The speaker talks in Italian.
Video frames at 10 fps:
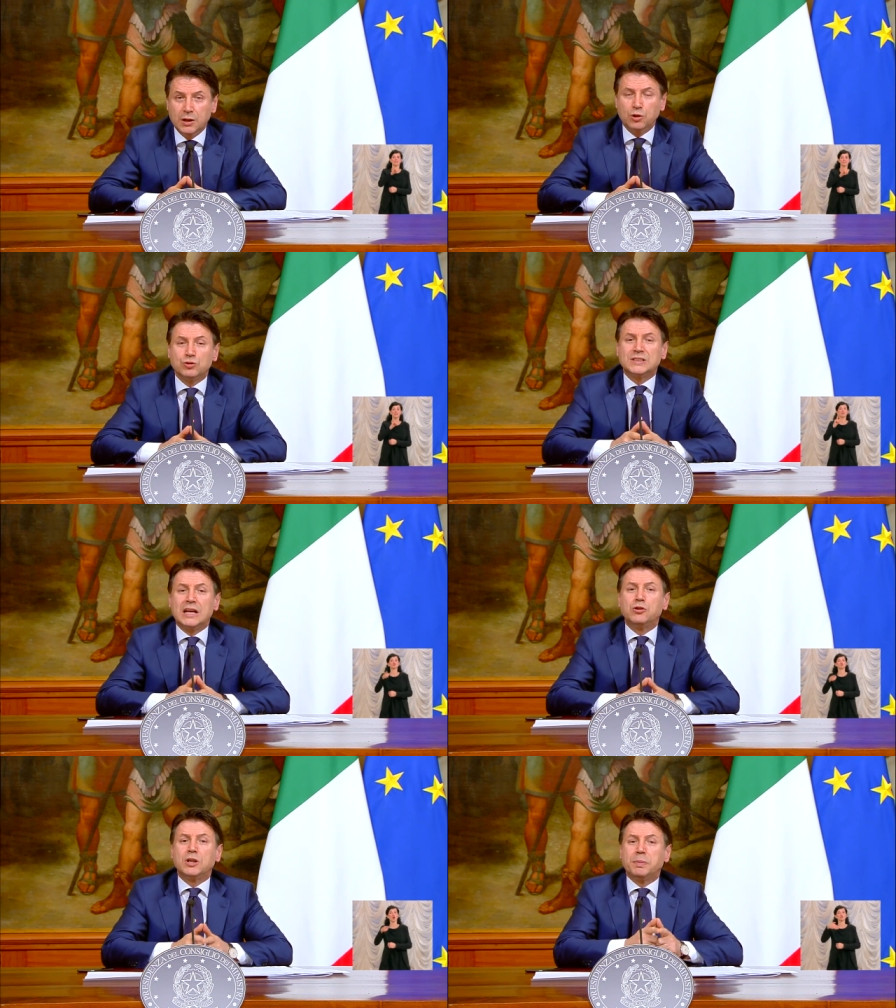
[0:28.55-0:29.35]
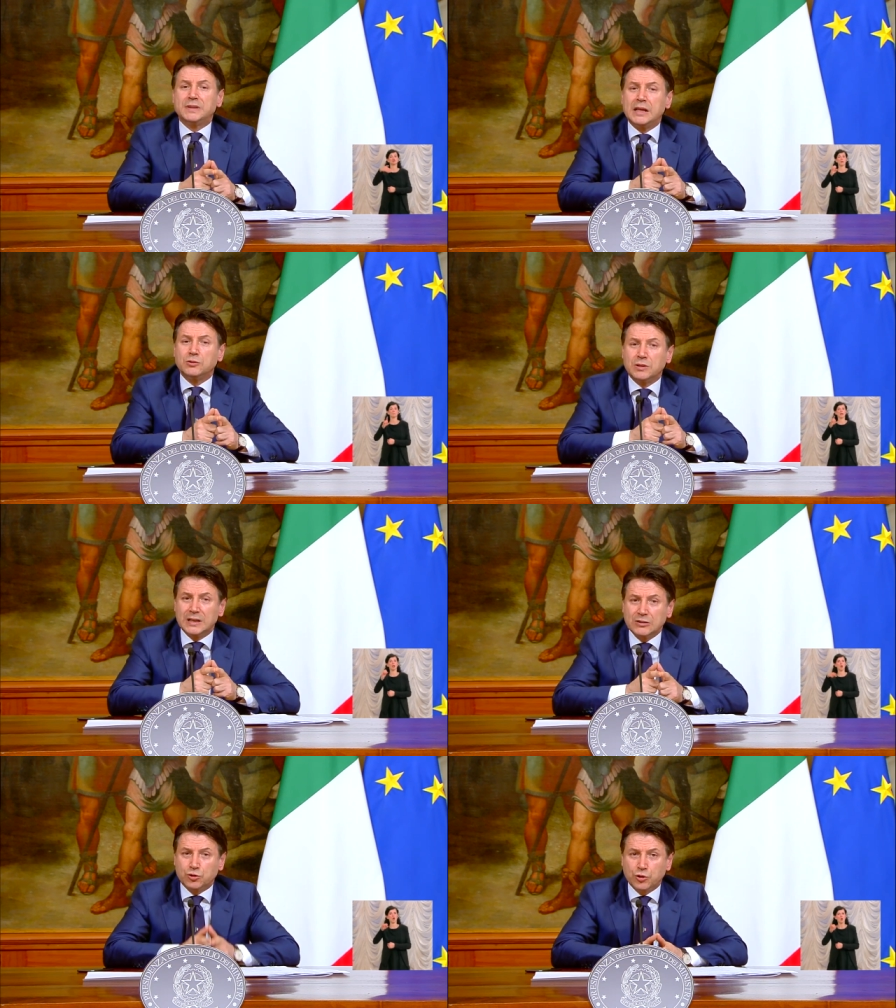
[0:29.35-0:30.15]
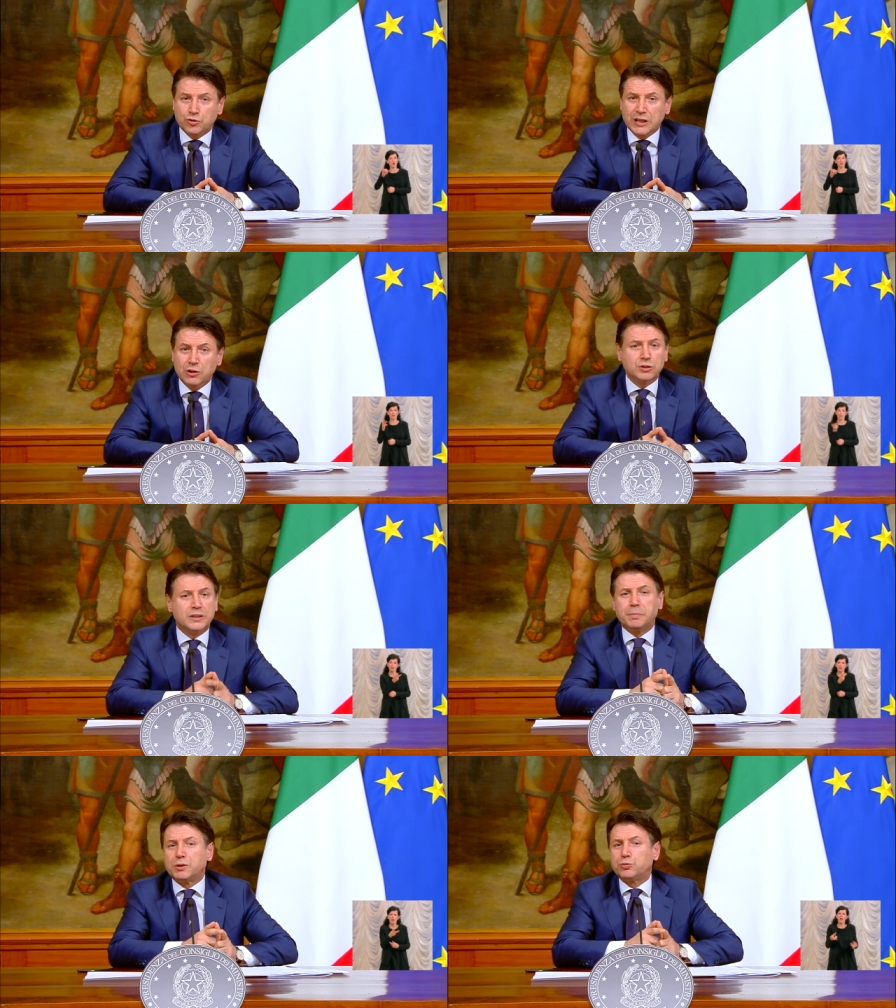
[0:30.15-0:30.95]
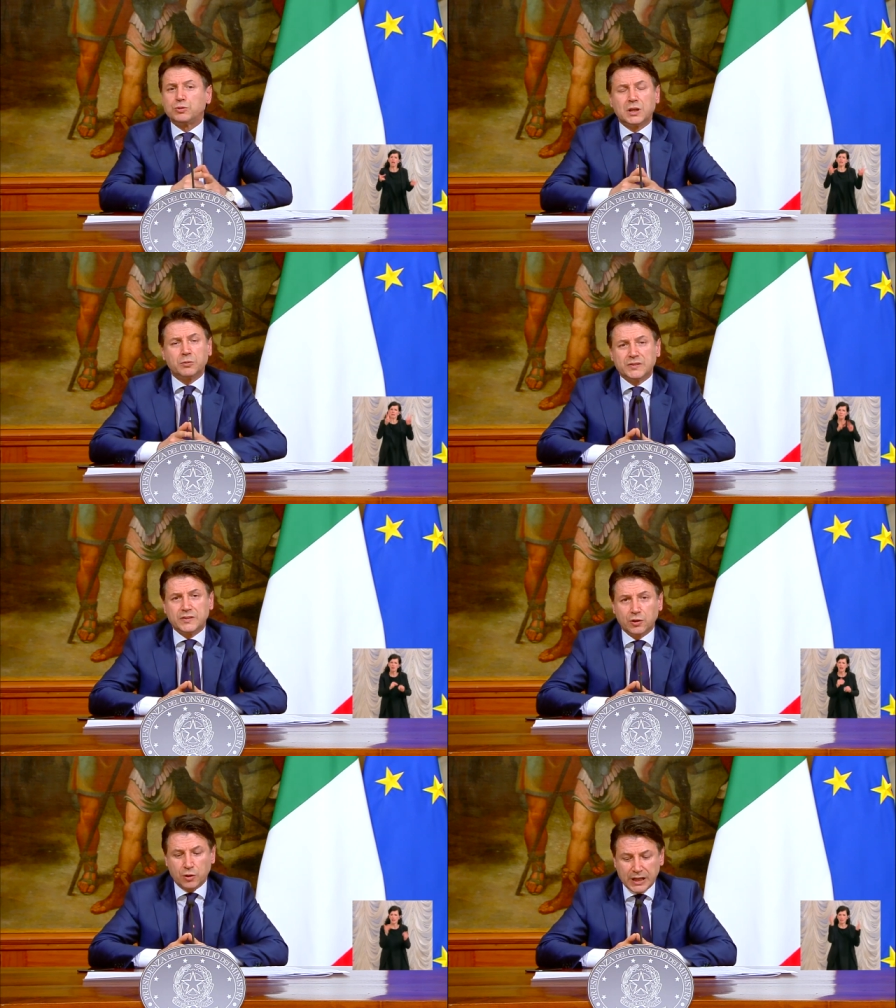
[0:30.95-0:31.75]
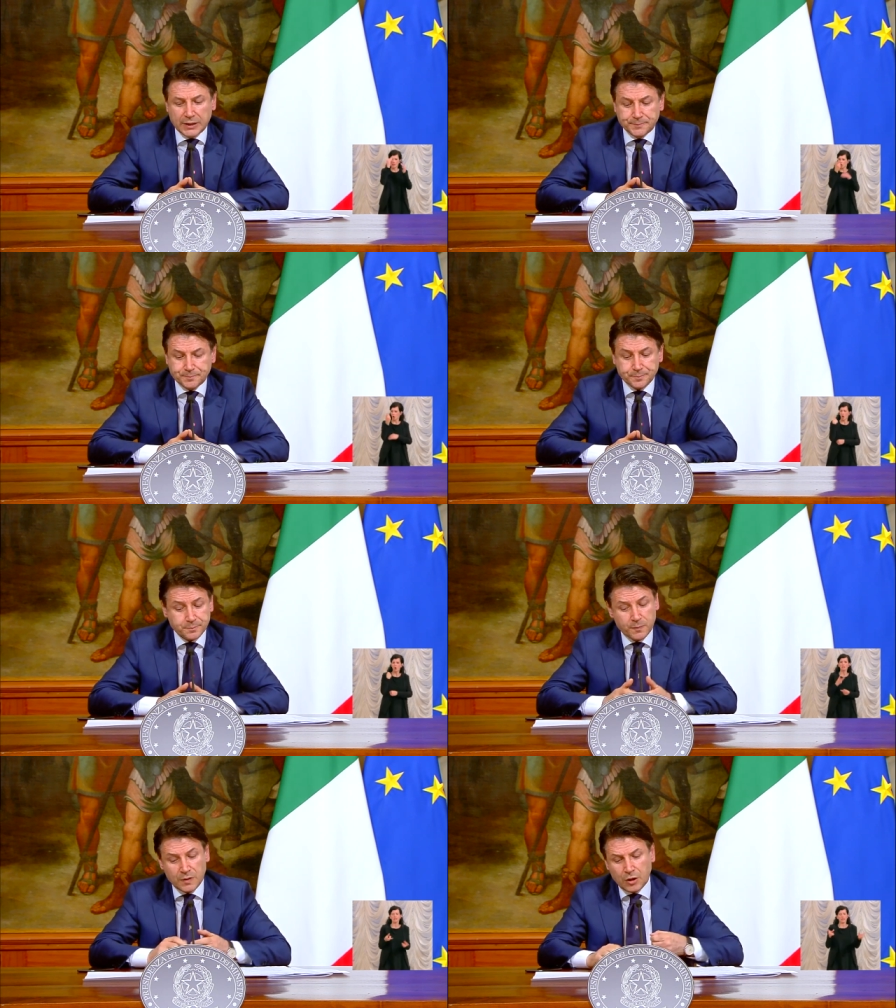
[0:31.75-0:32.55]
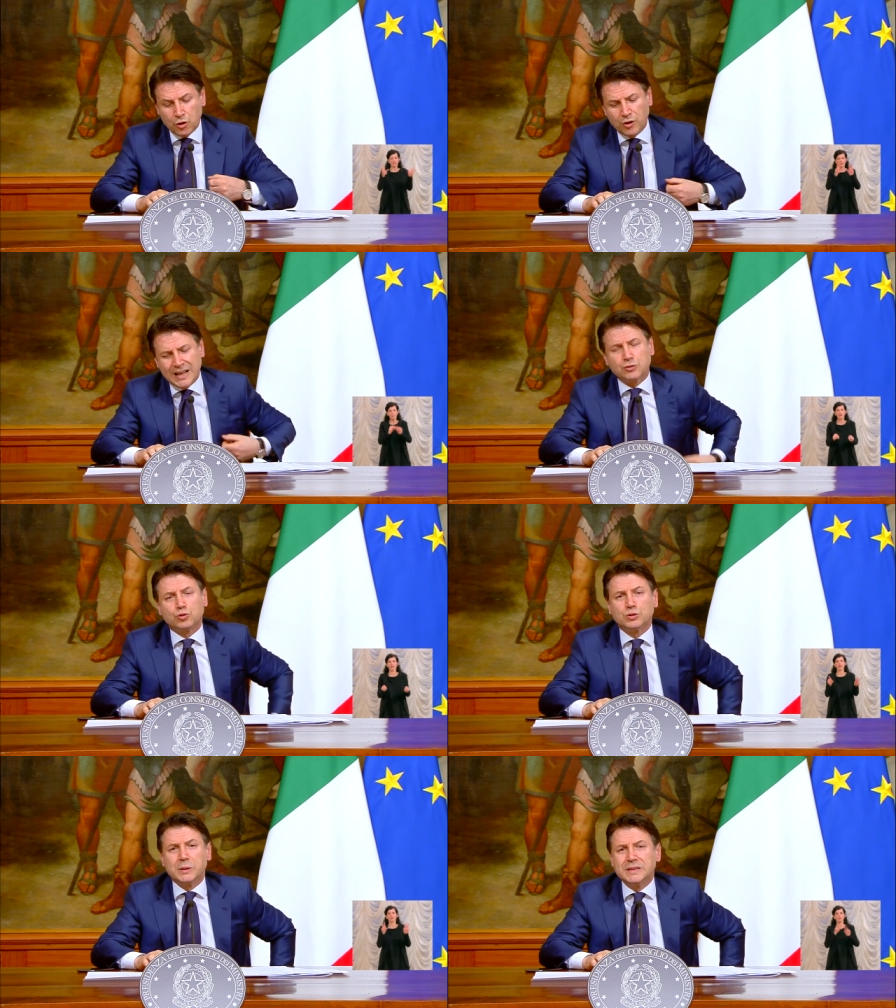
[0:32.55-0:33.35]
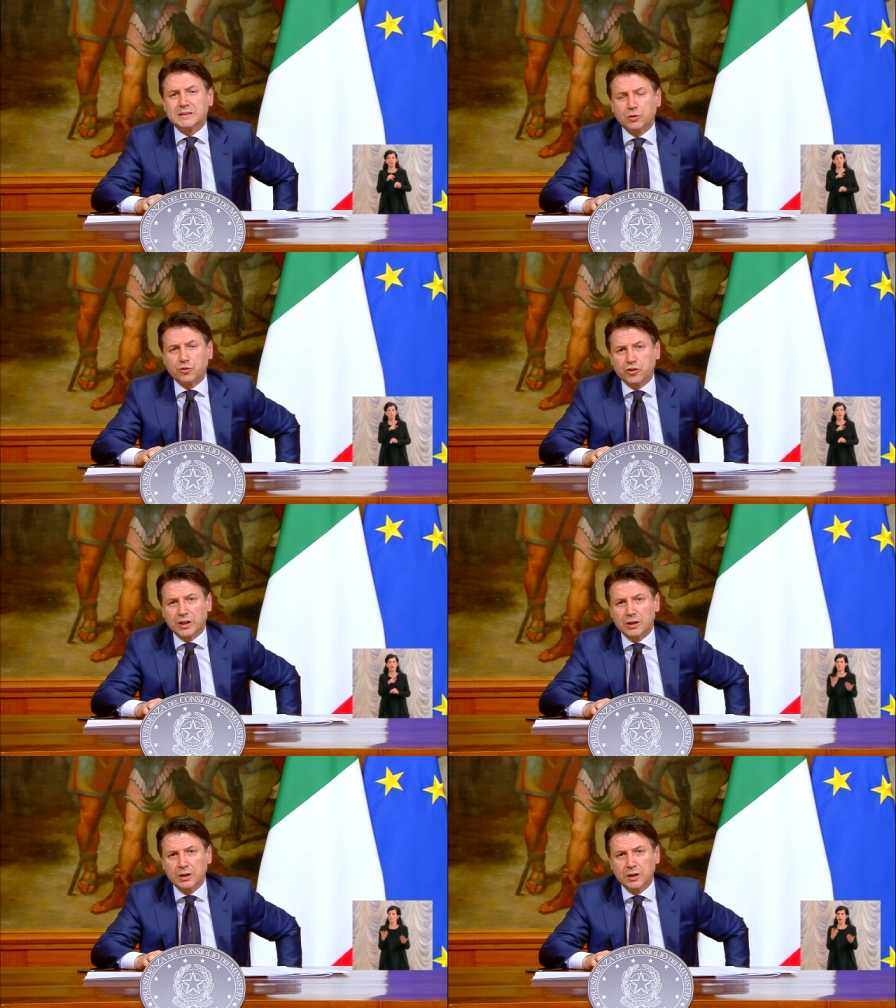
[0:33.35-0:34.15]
lo stanno ripetendo dalla scorsa notte per tutte queste ore. Non è assolutamente così.